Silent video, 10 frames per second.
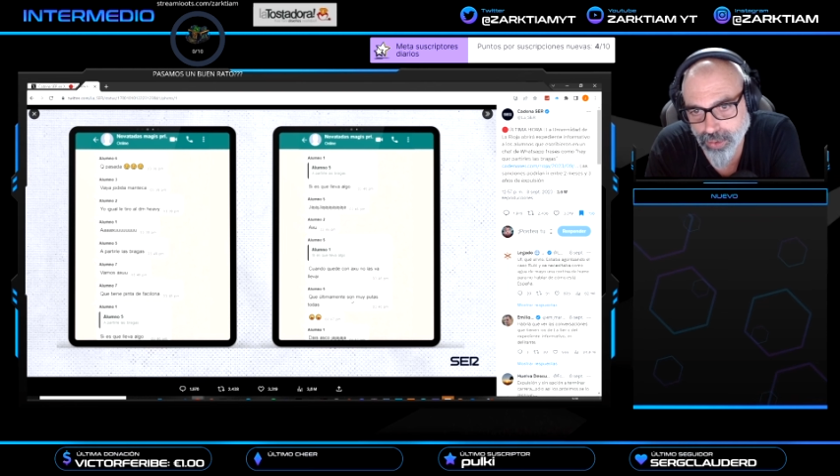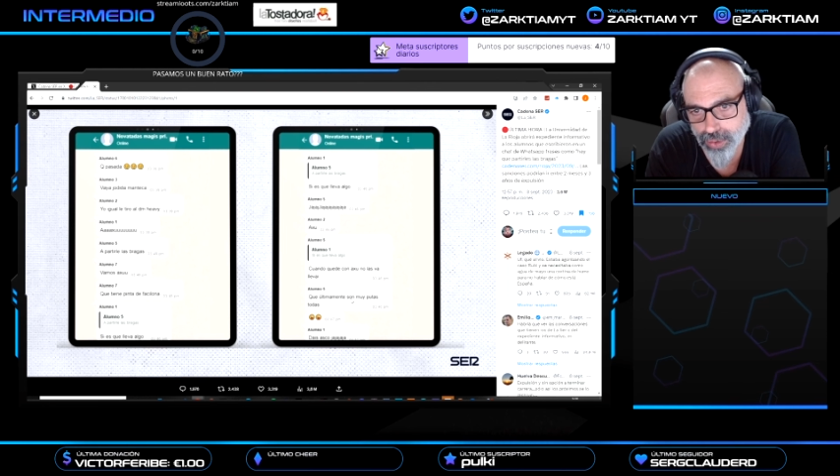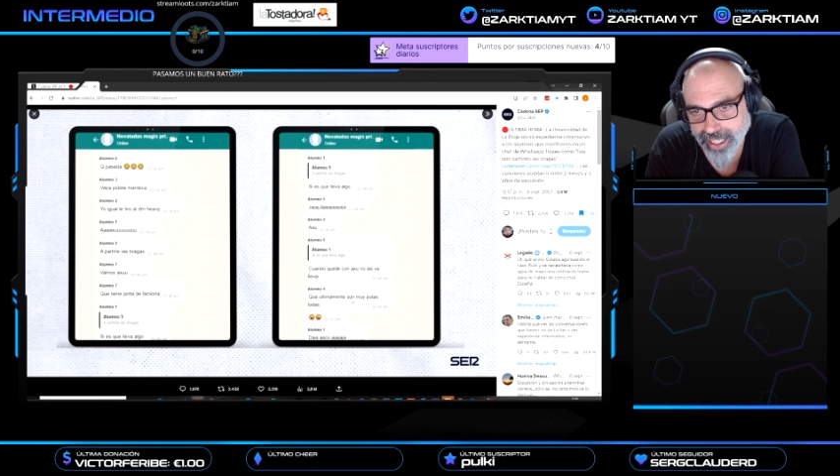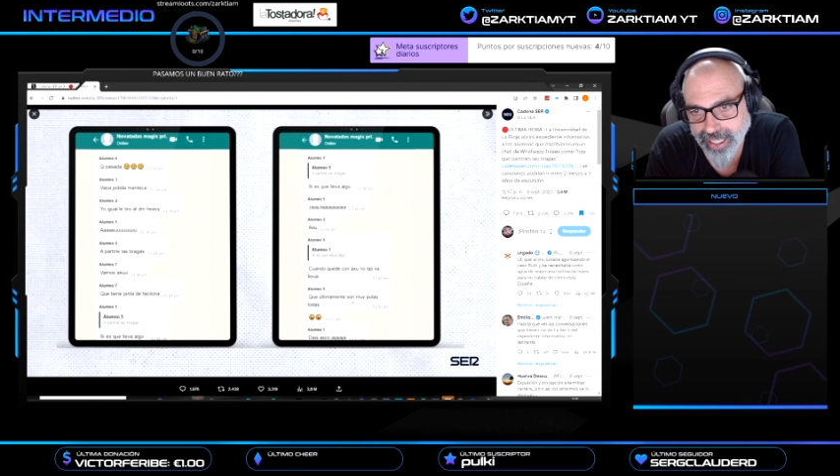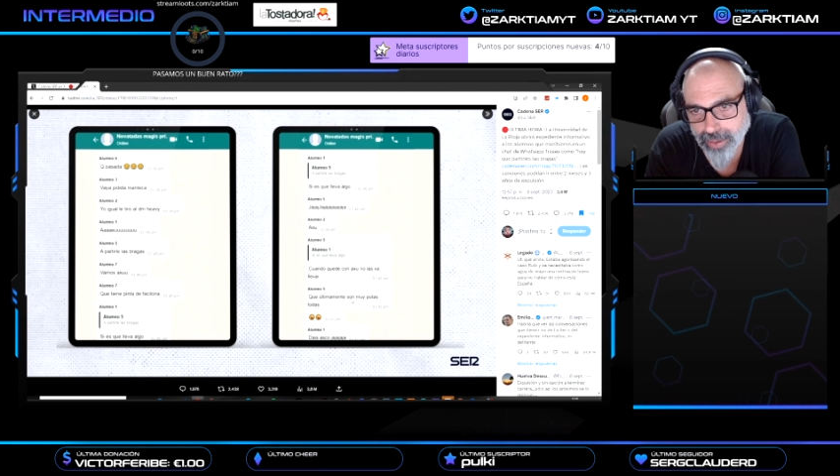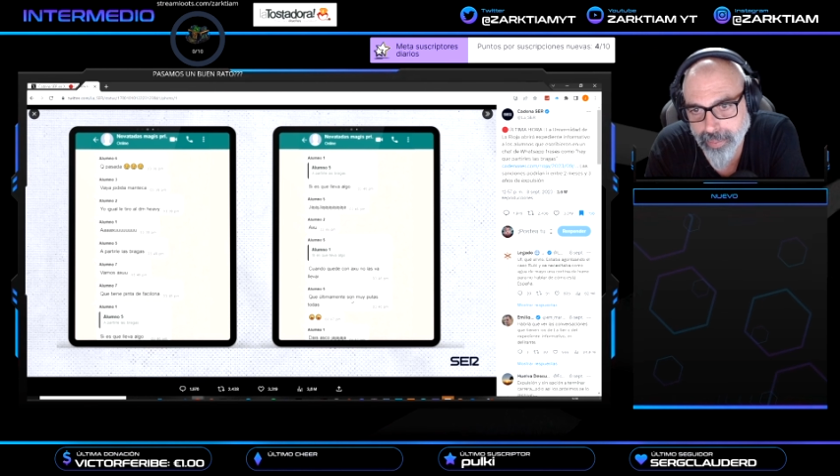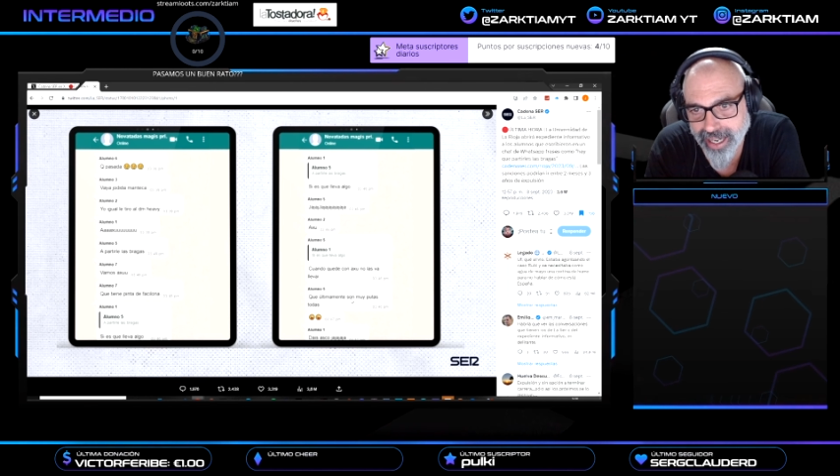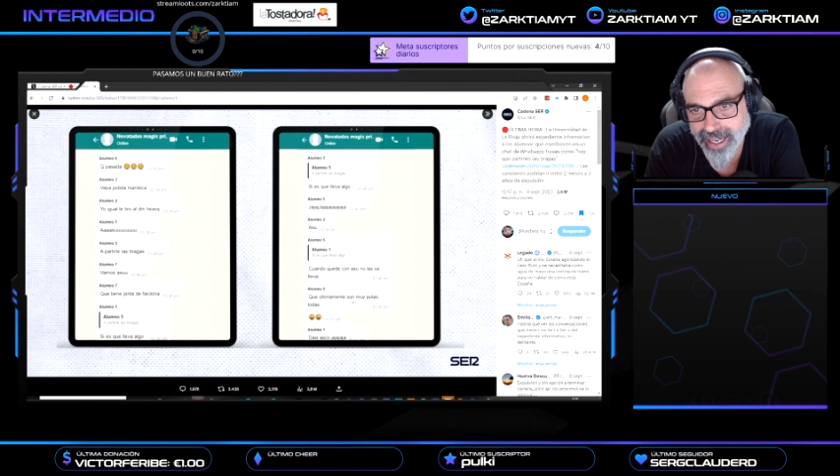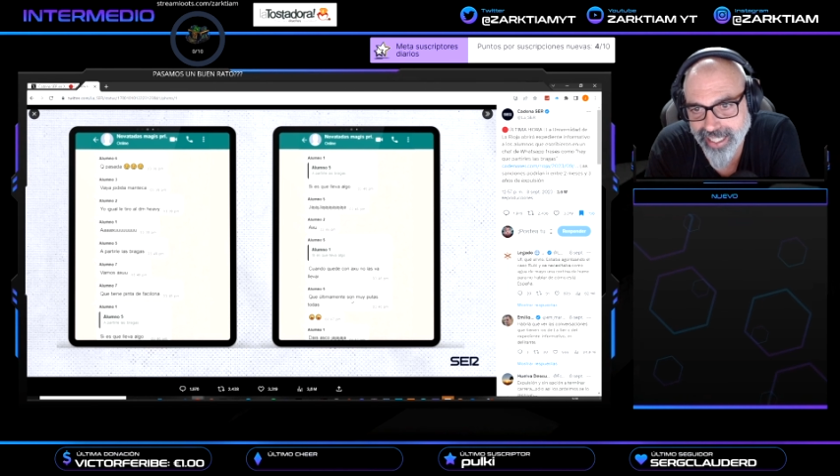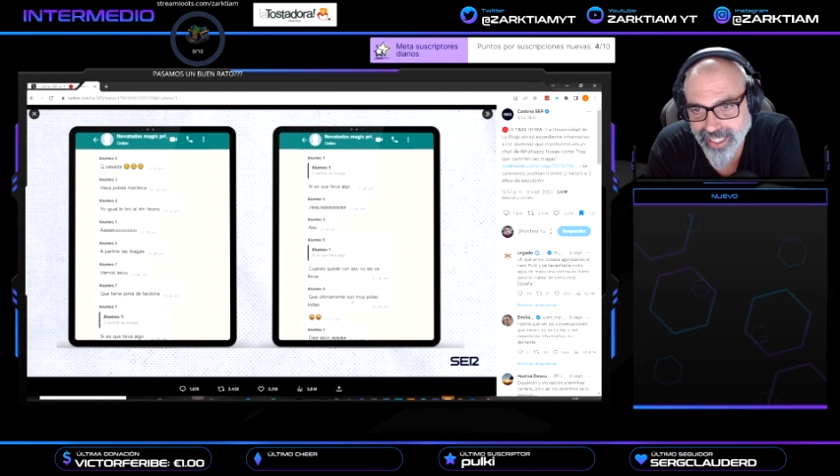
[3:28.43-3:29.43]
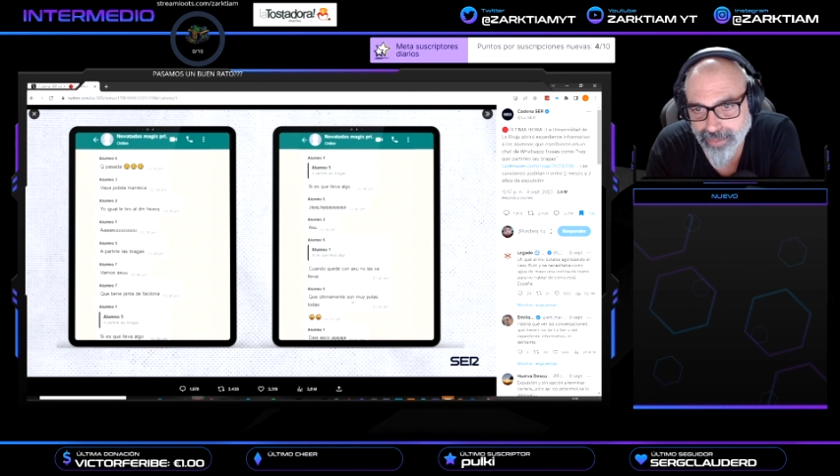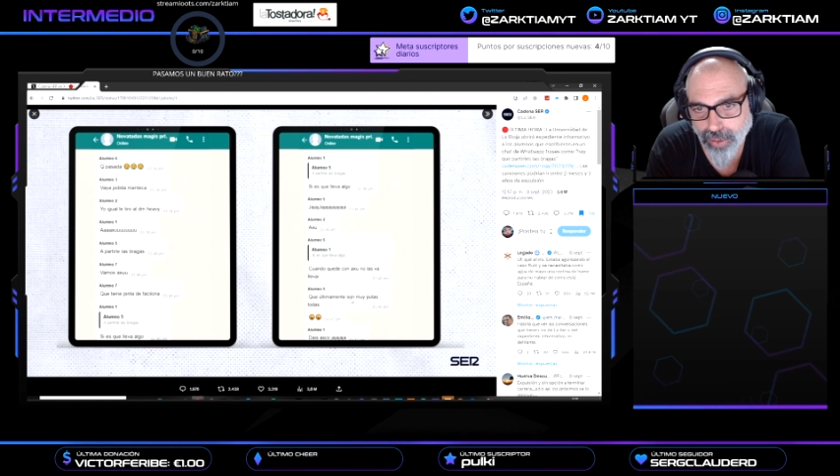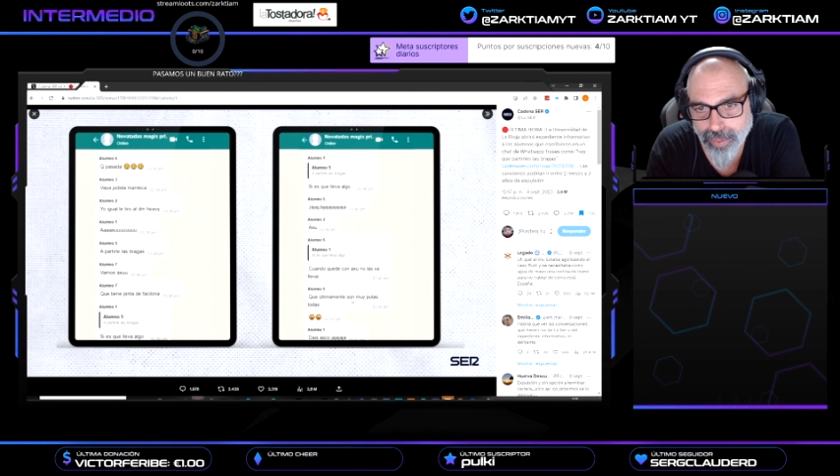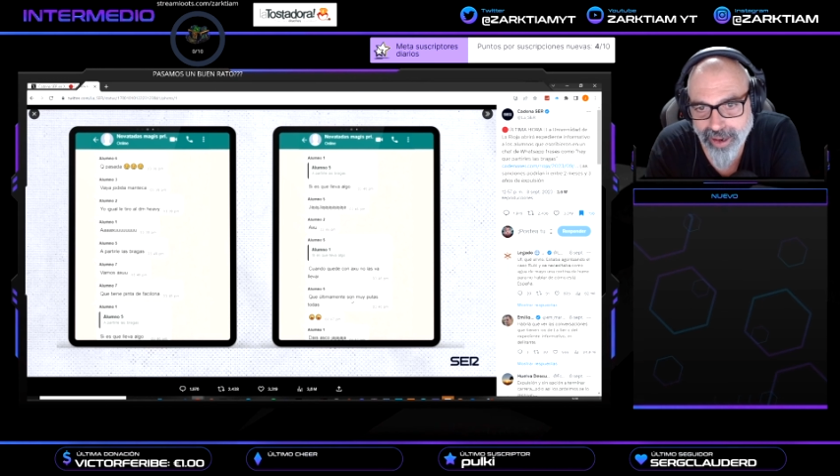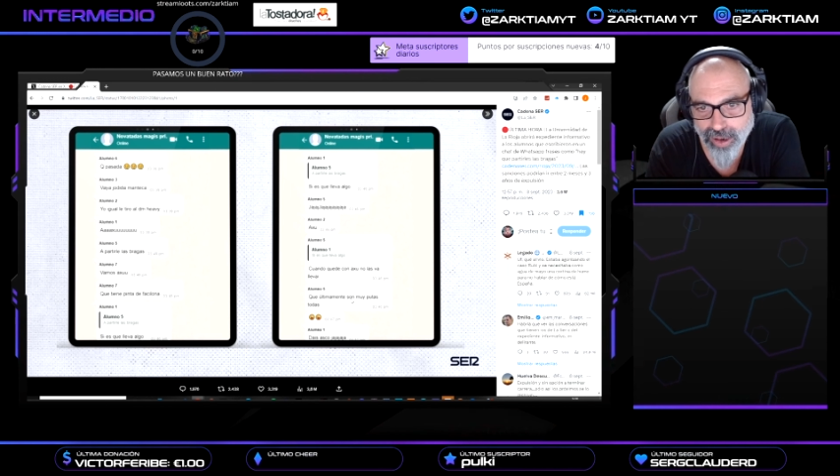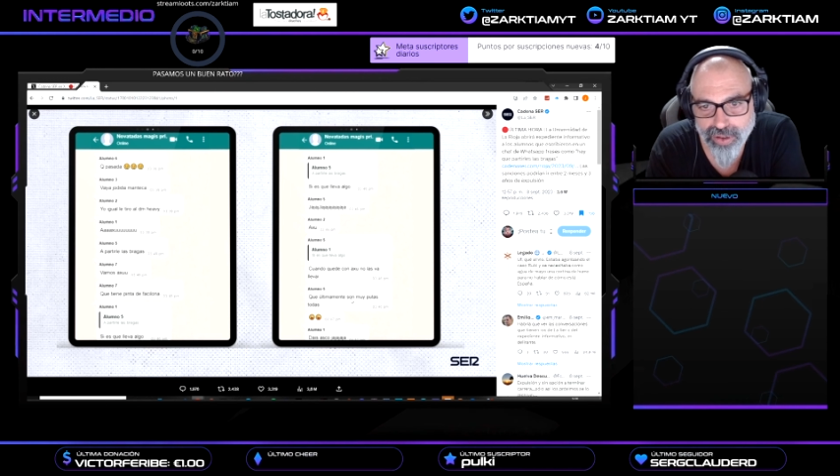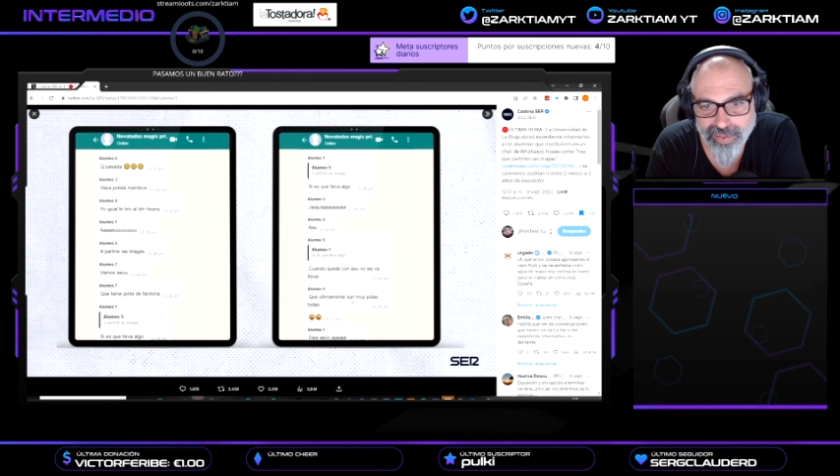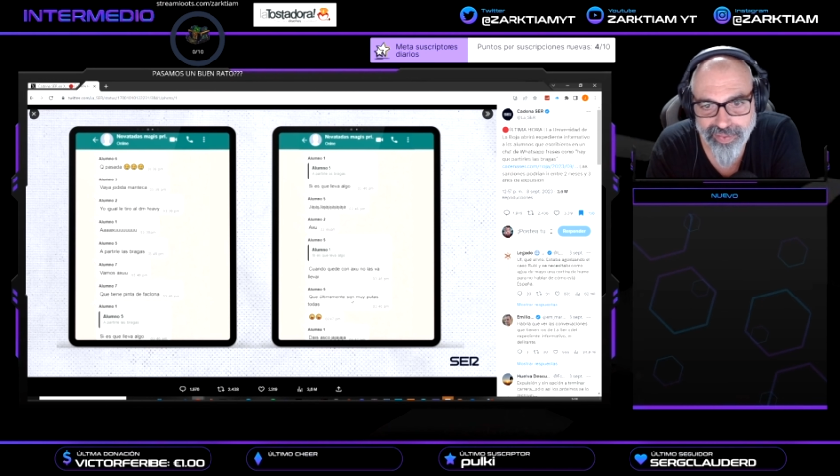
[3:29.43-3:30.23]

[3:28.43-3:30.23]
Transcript: utilizamos más letras, por lo menos.